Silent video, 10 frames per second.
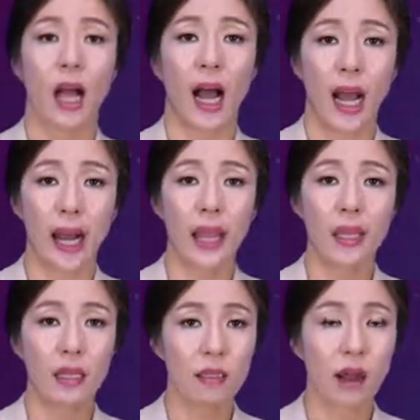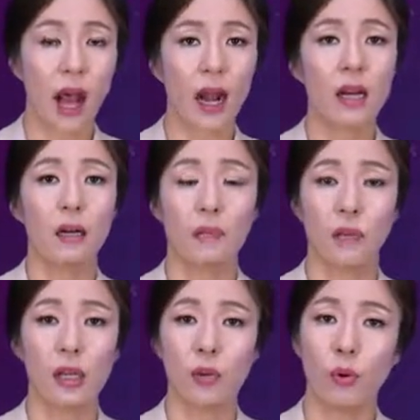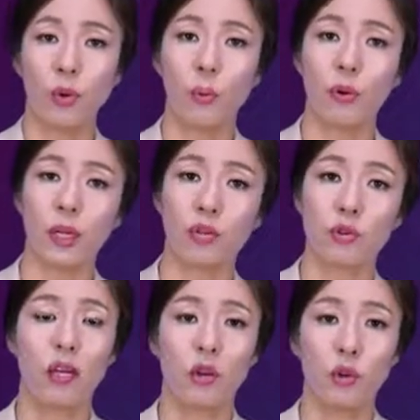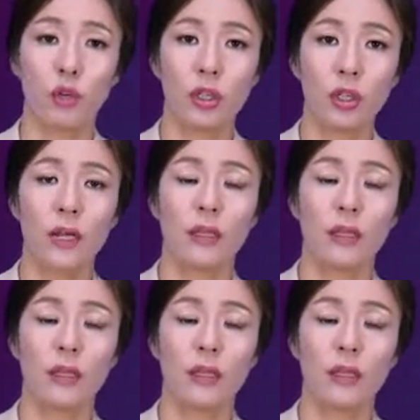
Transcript: RA에서 RV로 보내주는 혈류는